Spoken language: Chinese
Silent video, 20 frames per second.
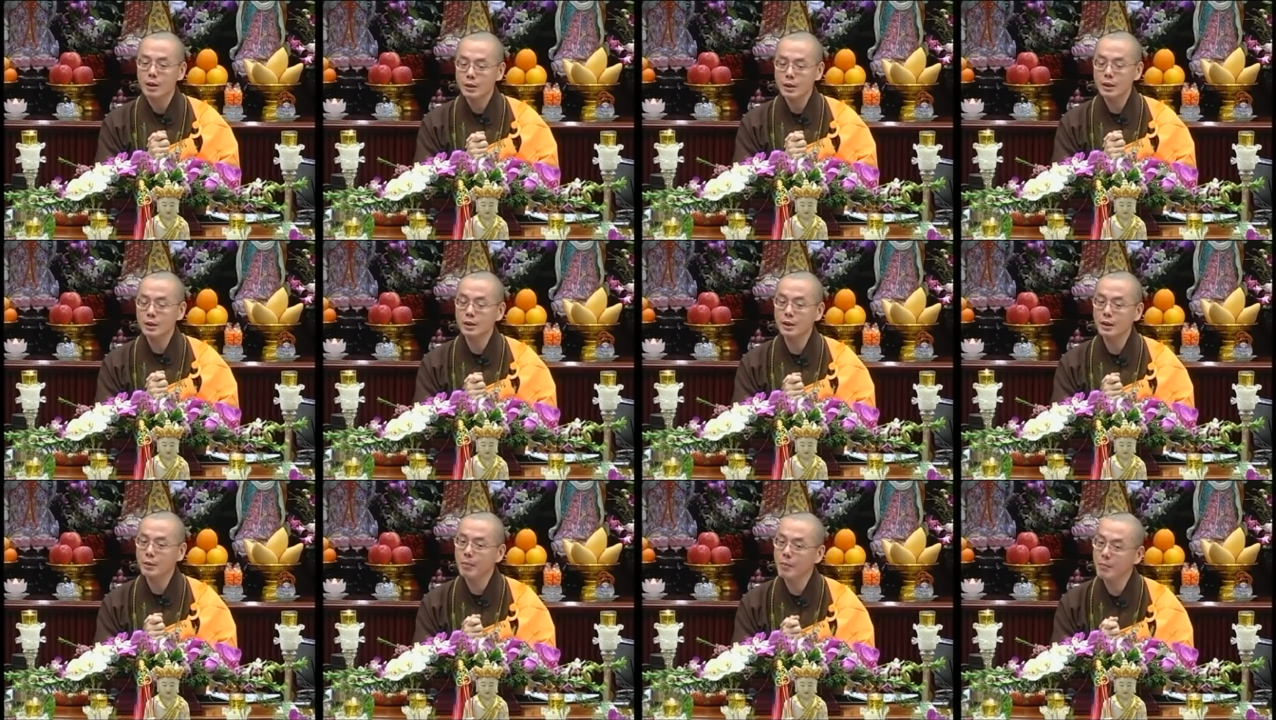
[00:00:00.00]
其
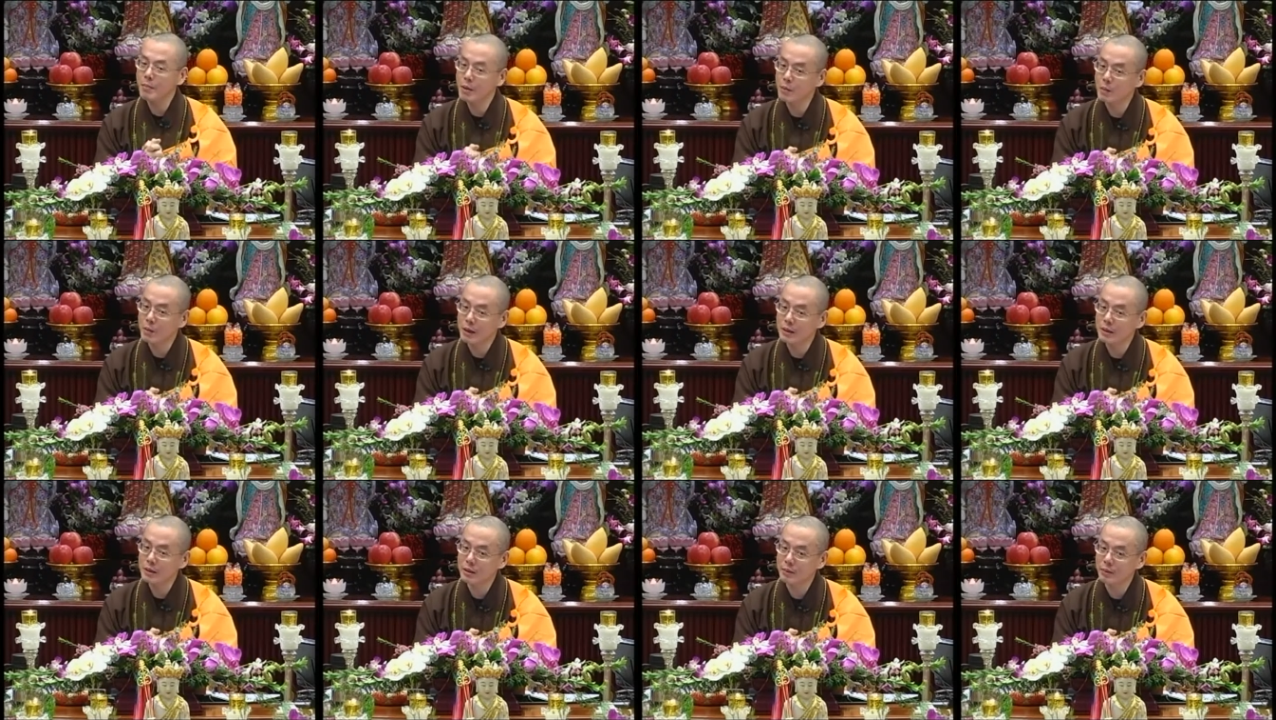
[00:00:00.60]
实根本没有
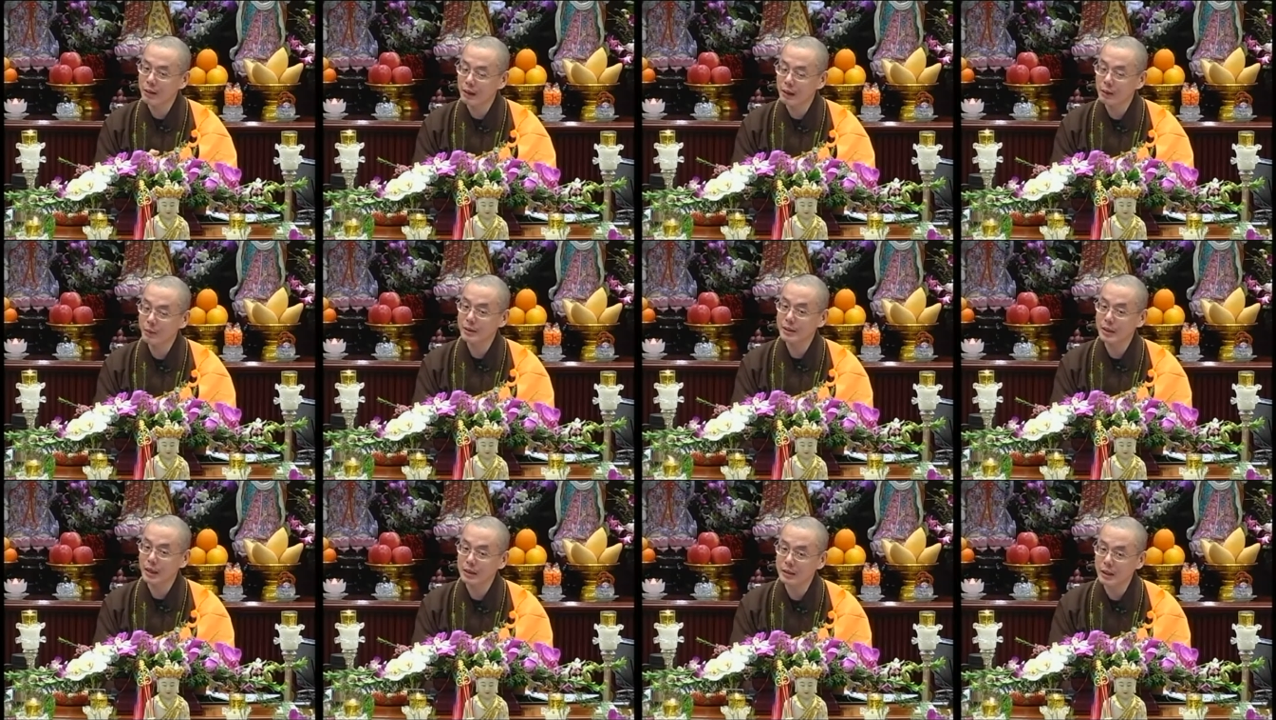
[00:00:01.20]
关系嘛，各位
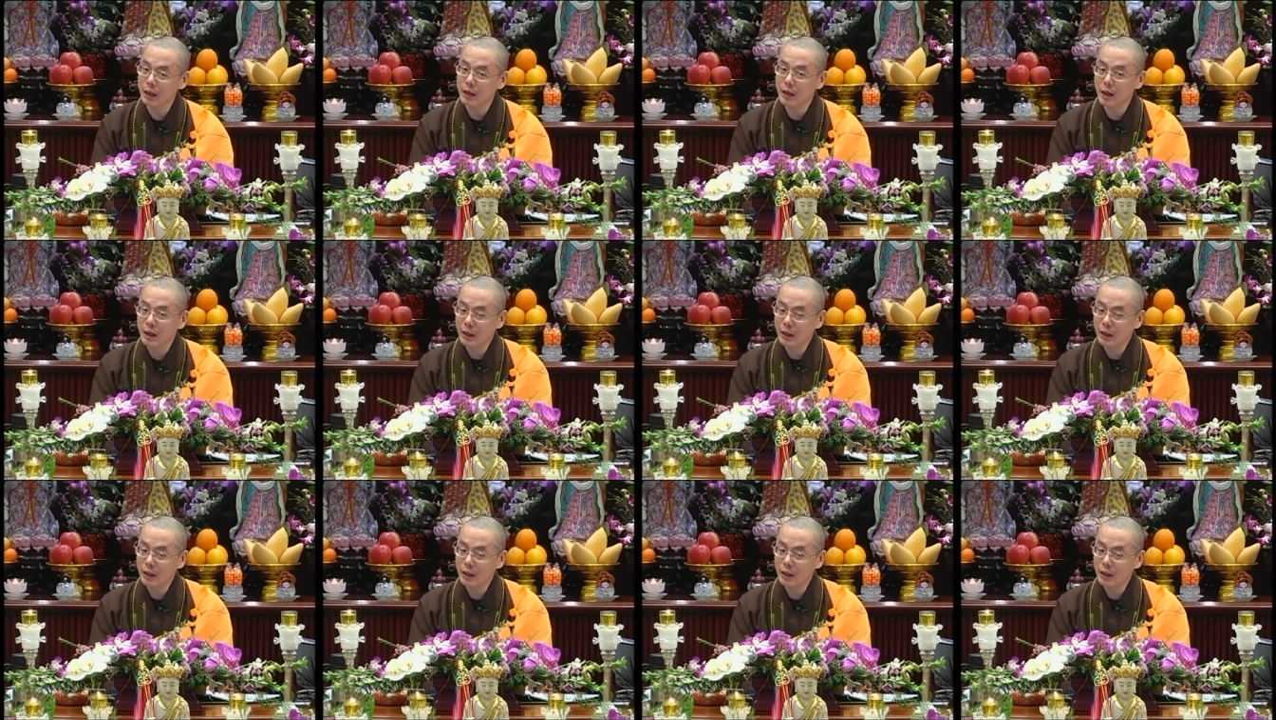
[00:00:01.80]
想一想，